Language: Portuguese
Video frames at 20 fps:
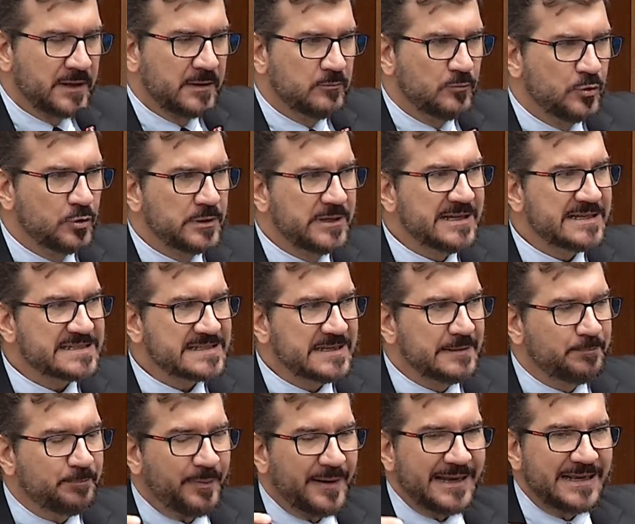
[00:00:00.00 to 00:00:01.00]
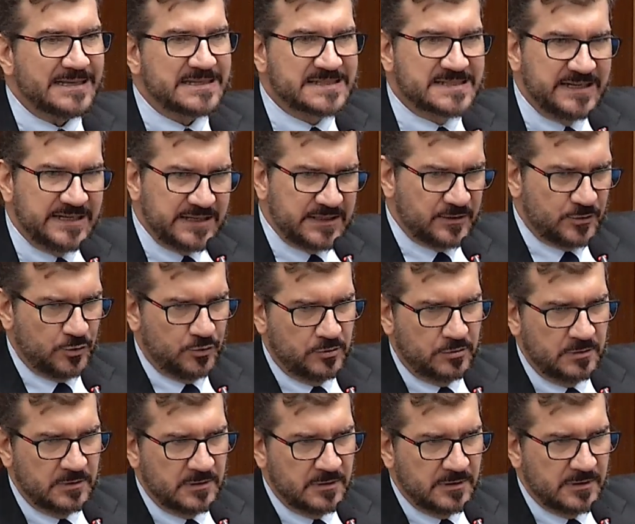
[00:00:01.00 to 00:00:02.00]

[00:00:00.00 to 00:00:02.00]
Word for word: municipalizando